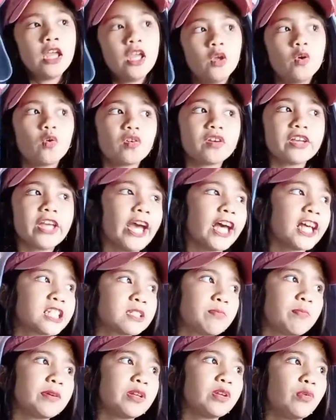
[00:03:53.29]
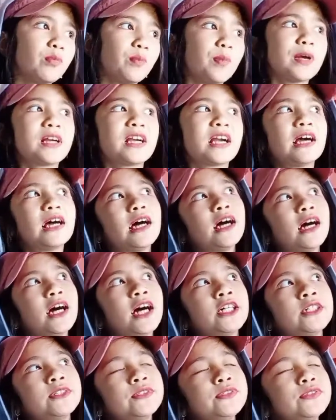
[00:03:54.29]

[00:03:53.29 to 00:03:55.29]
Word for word: Yung yes, yung pagka